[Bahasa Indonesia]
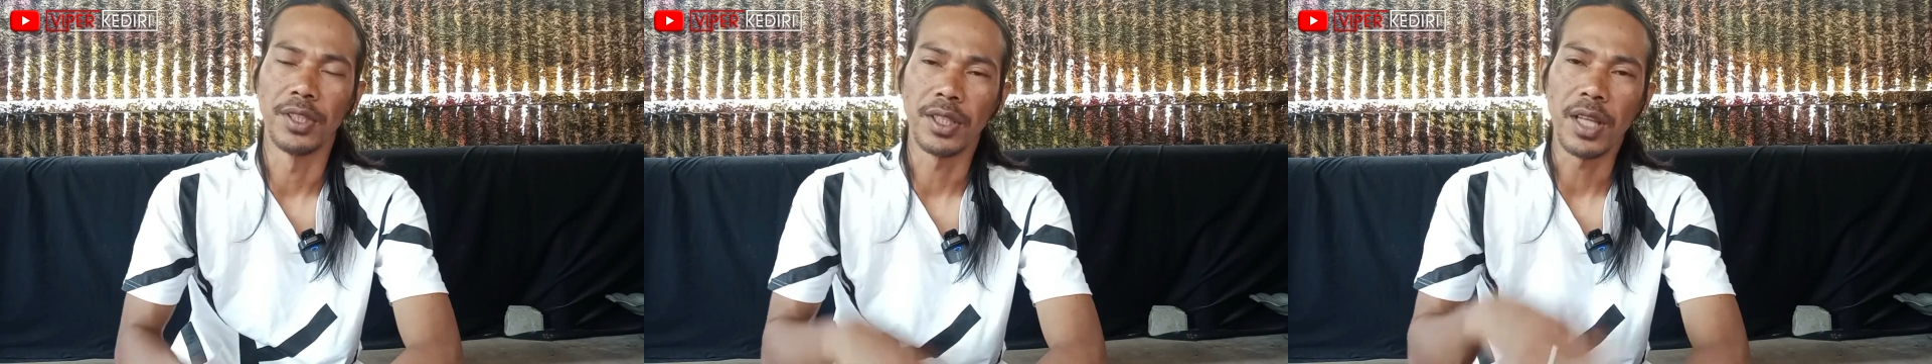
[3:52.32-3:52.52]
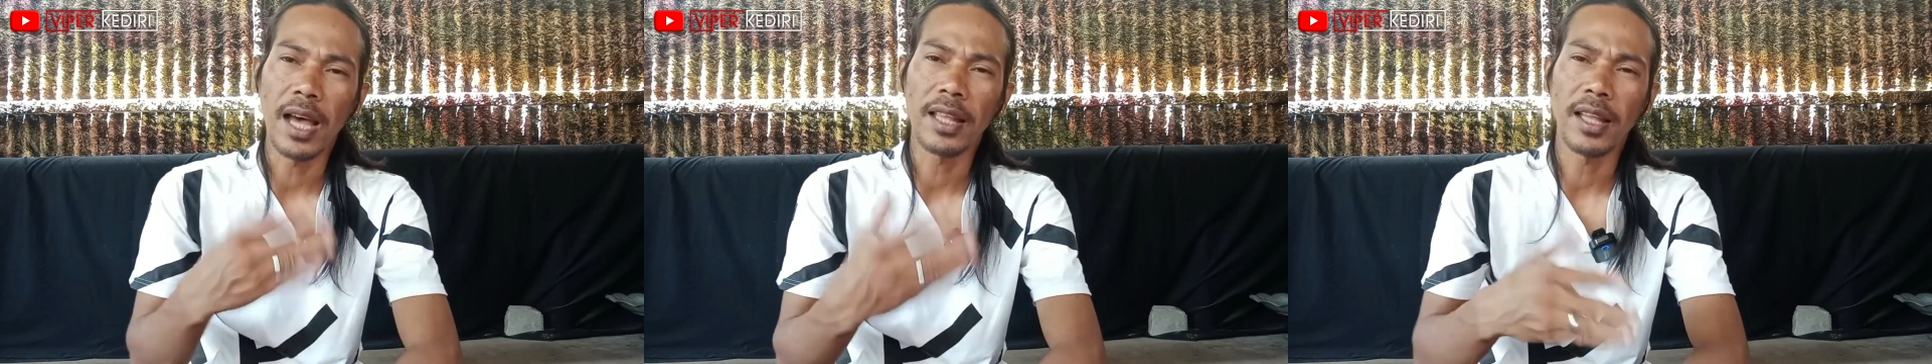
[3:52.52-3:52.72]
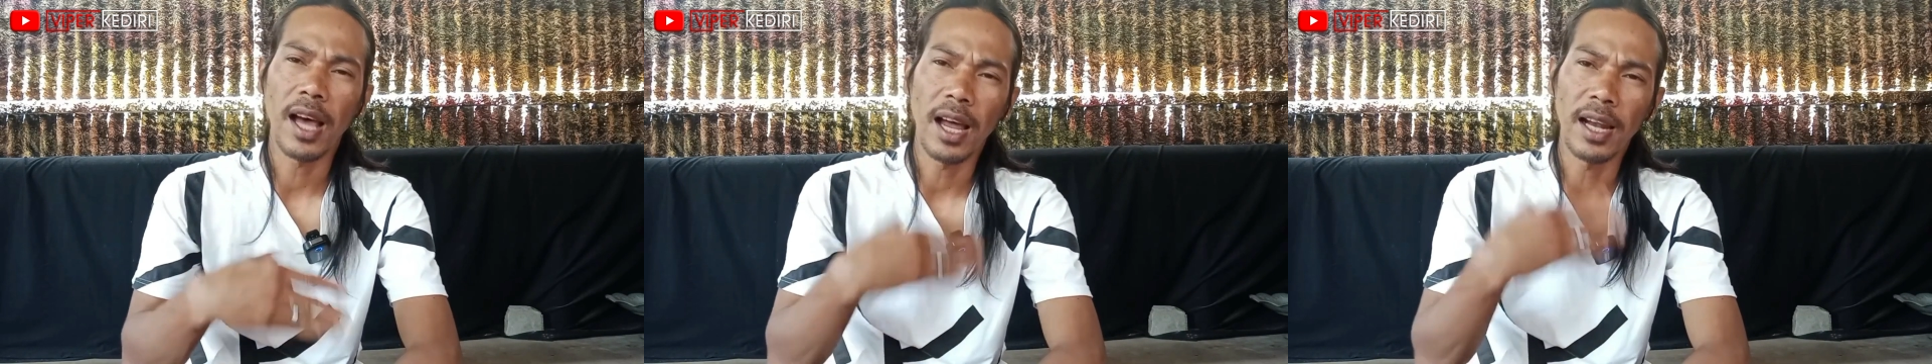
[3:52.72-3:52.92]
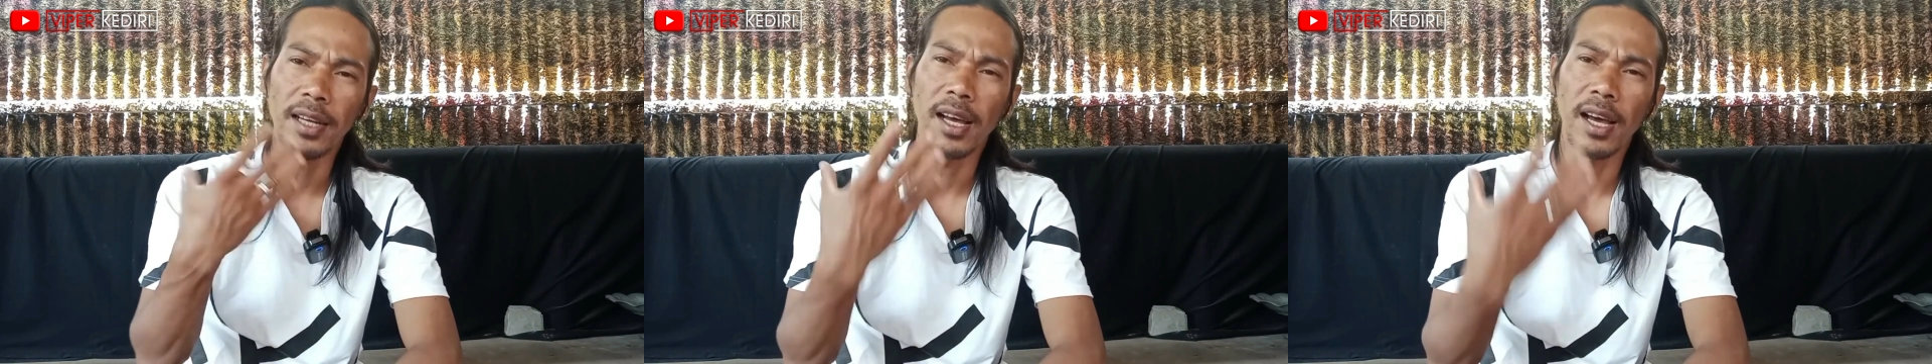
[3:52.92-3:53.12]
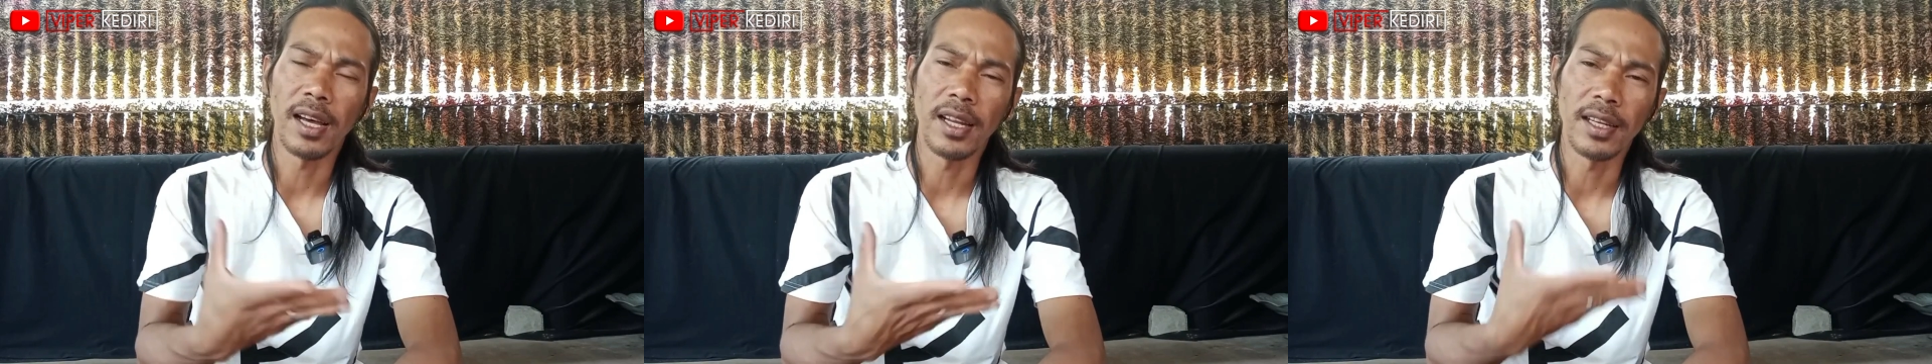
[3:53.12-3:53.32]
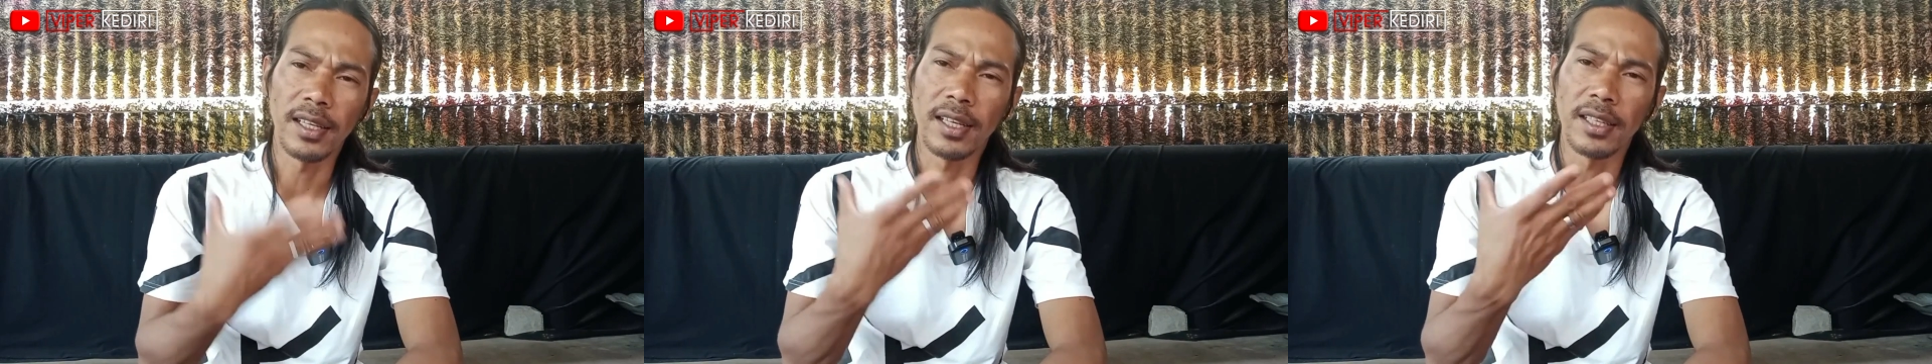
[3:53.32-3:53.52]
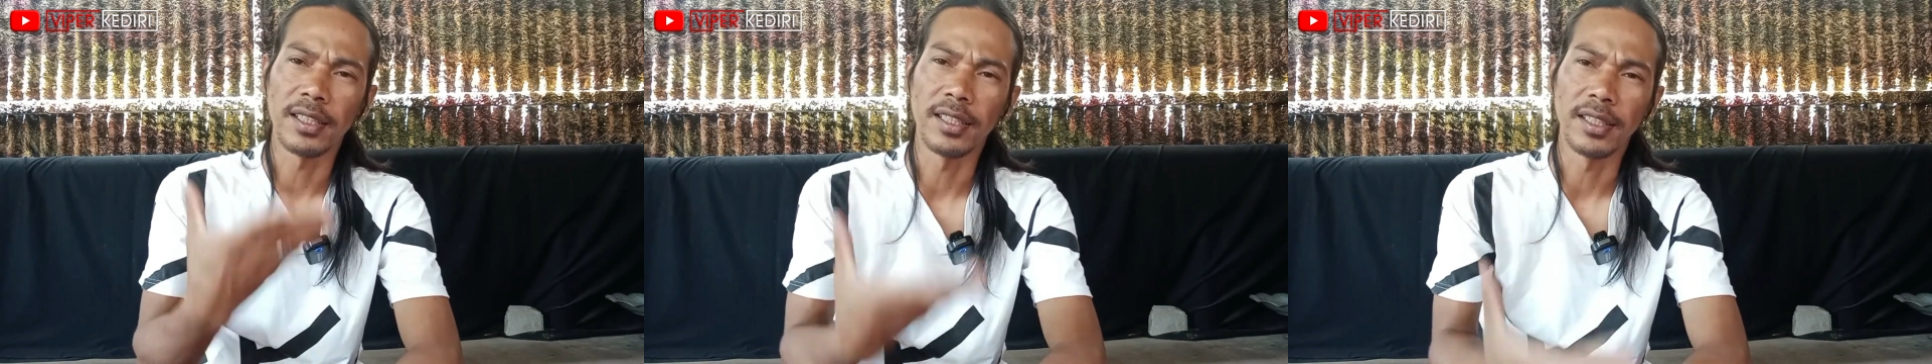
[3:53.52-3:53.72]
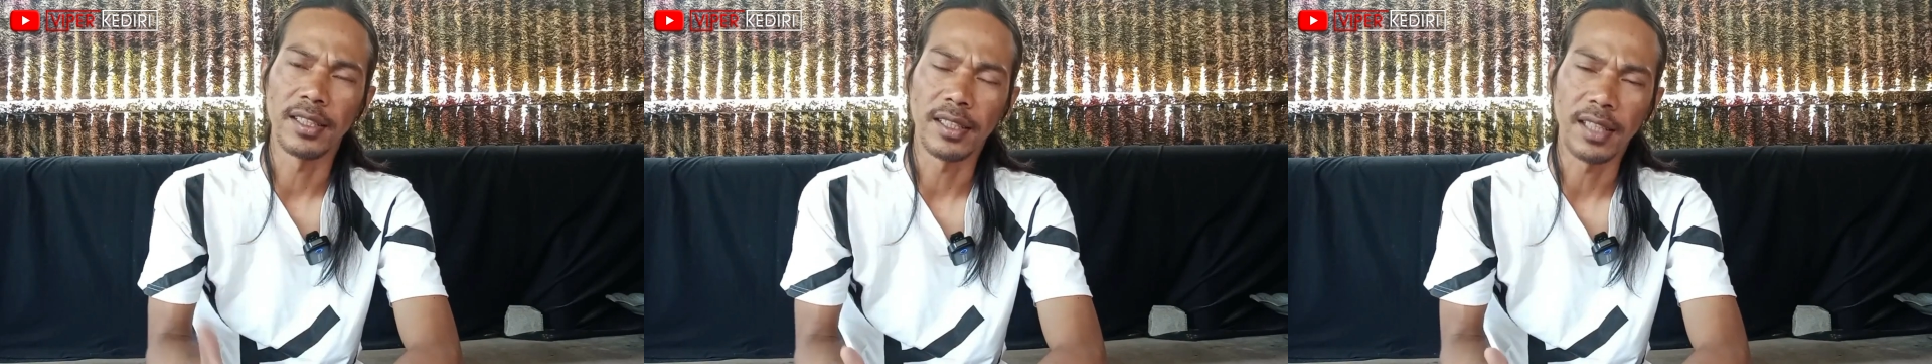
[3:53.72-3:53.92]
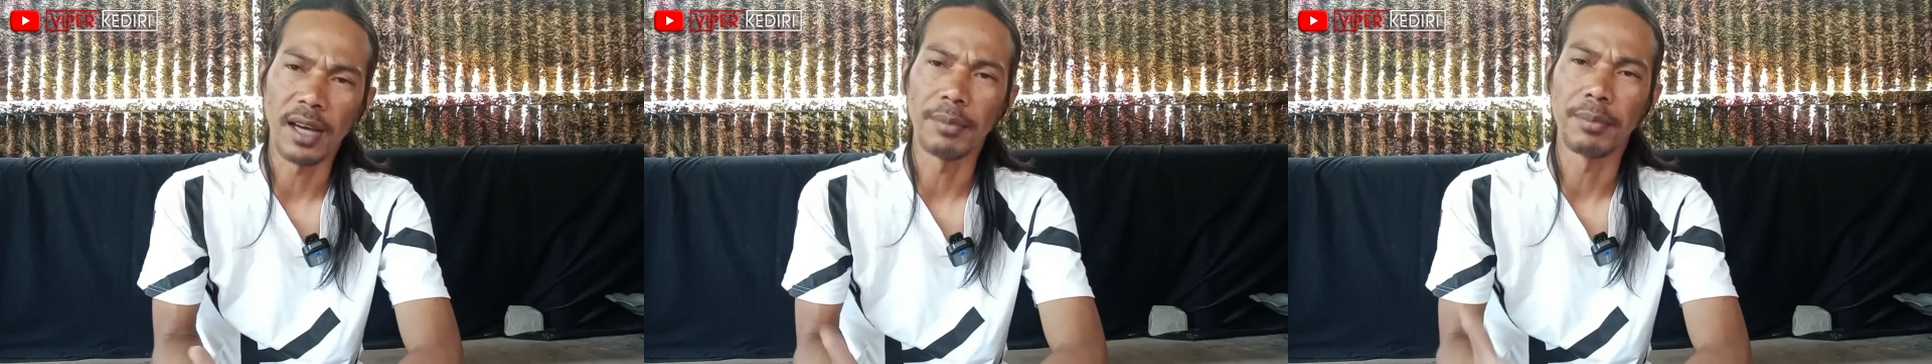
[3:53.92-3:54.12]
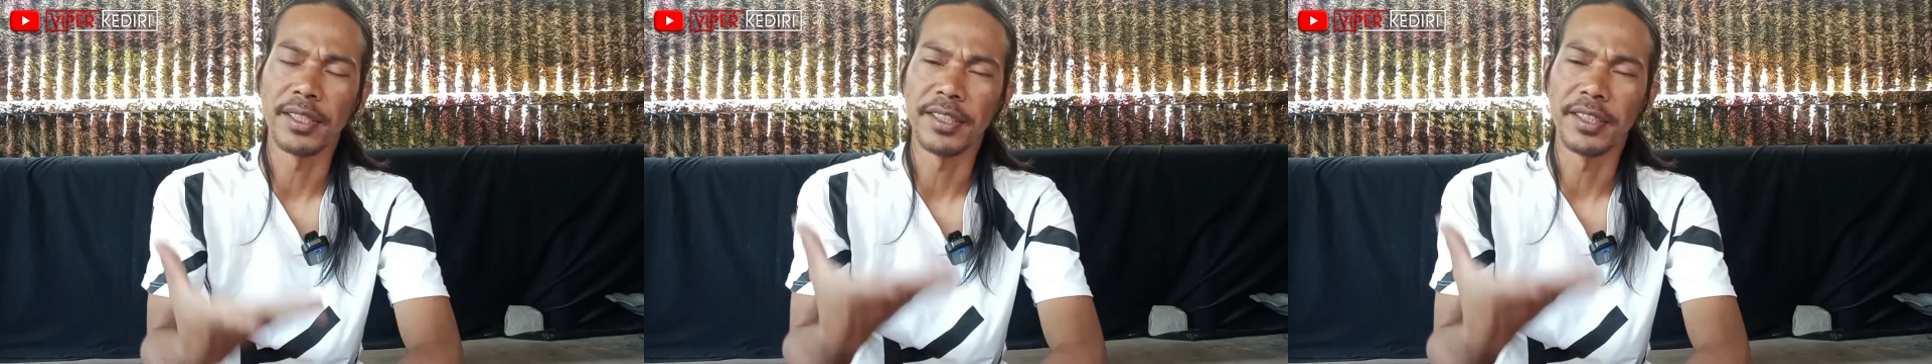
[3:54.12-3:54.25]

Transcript: Di saat anak-anak kita